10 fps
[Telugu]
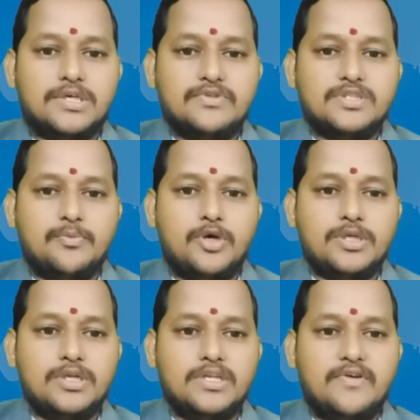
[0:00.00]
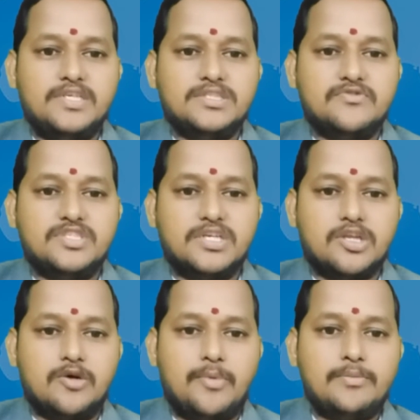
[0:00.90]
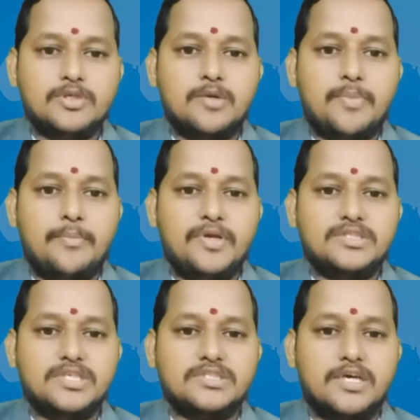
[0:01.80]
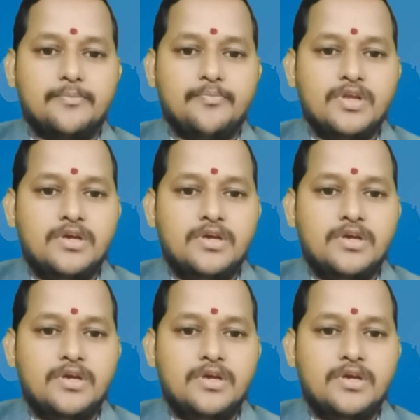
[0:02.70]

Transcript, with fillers: క్విజ్ పోటీలు నిర్వహించి విజేతలకు బహుమతులు పంపిణీ చేశారు